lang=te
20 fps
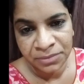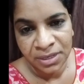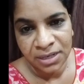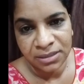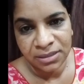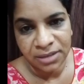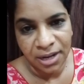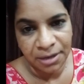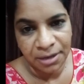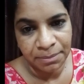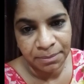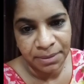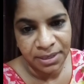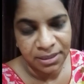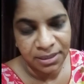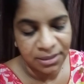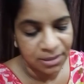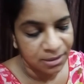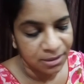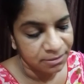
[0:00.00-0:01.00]
ట్యాన్ ప్యాక్
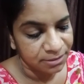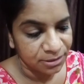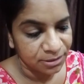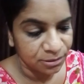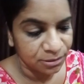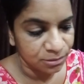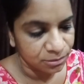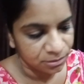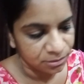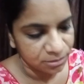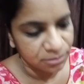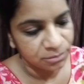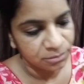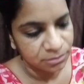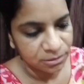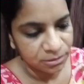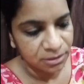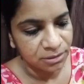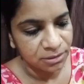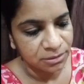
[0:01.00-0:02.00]
అట్లా
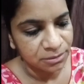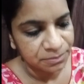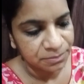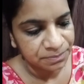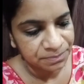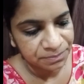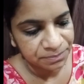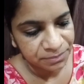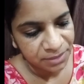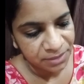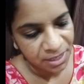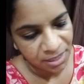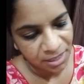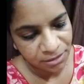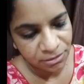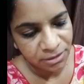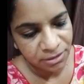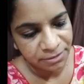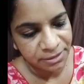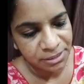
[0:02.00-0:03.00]
వేసుకుంటుంటారు అది
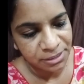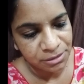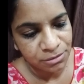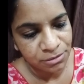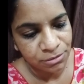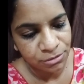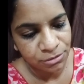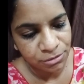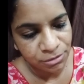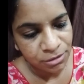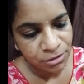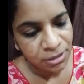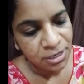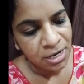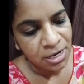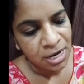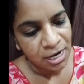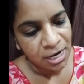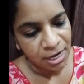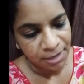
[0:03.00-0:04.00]
కూడా వేసుకోవచ్చు
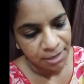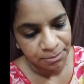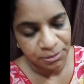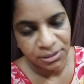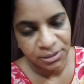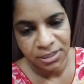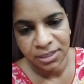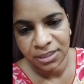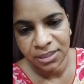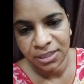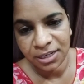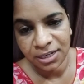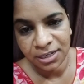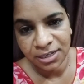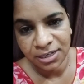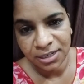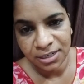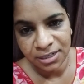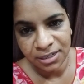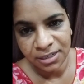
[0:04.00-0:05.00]
కాకపోతే ఇది
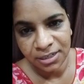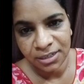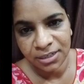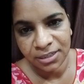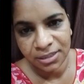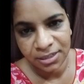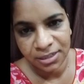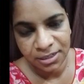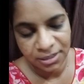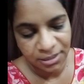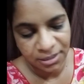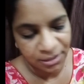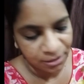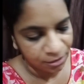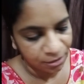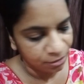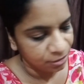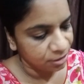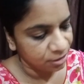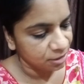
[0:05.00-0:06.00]
ఏంటంటే ఇది
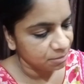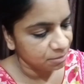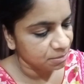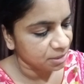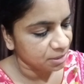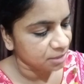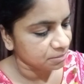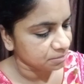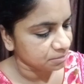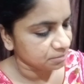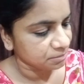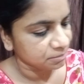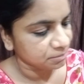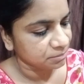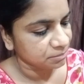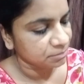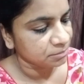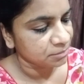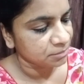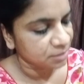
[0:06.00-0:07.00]
ఇంట్లోనే మనం
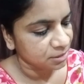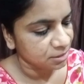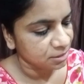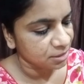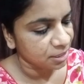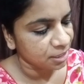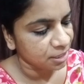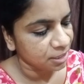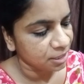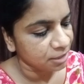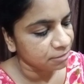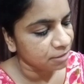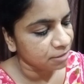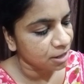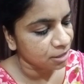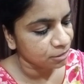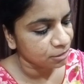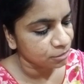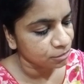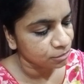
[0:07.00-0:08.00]
డైలీ
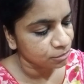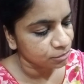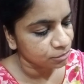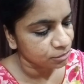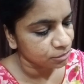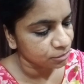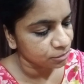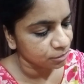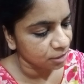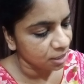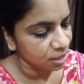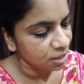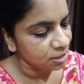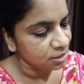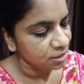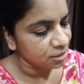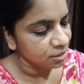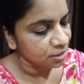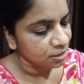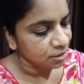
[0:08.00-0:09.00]
వాడుకోవచ్చు కూడా
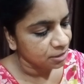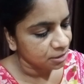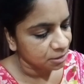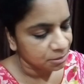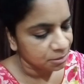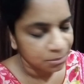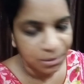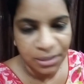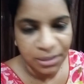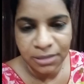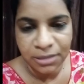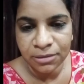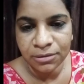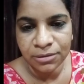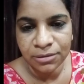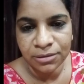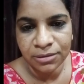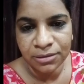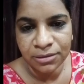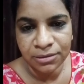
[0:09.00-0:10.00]
మీకు
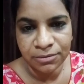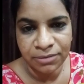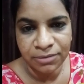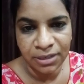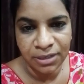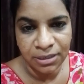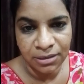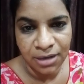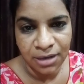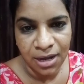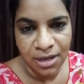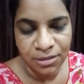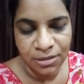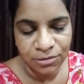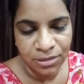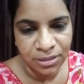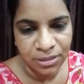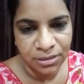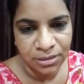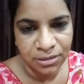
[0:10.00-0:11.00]
వీలు కాదు
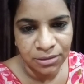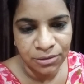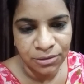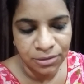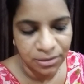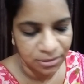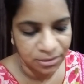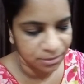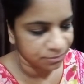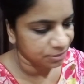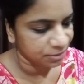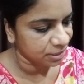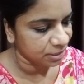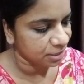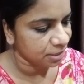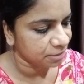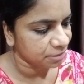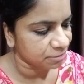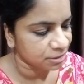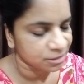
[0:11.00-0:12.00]
అంటే ఒక
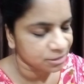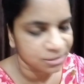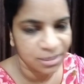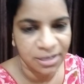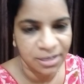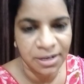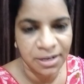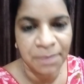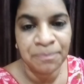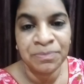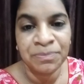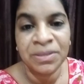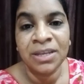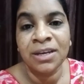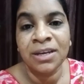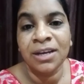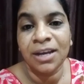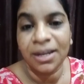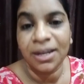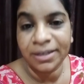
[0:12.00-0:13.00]
వీక్లీ వన్స్ అయినా
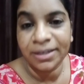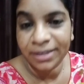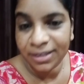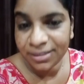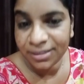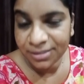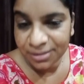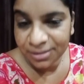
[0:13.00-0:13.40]
అట్లీస్ట్